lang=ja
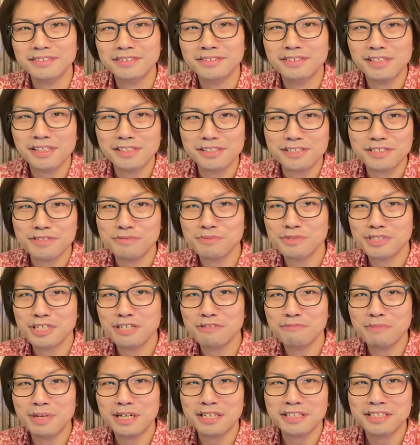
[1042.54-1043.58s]
だって自分が
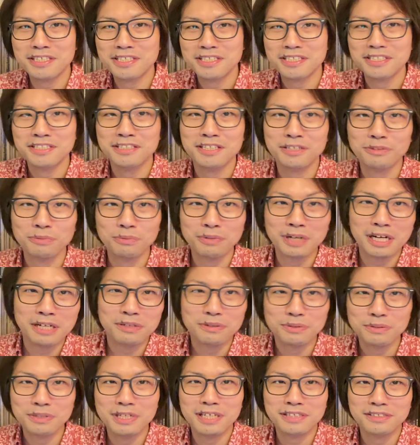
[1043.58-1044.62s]
生まれて知って隣
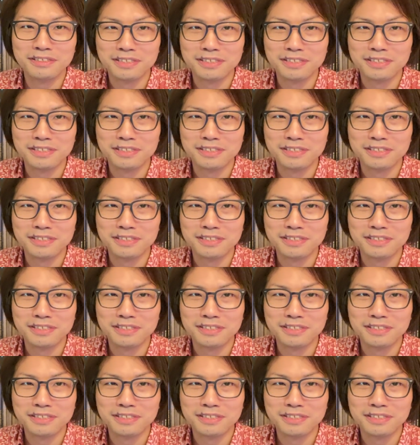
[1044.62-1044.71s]
の人や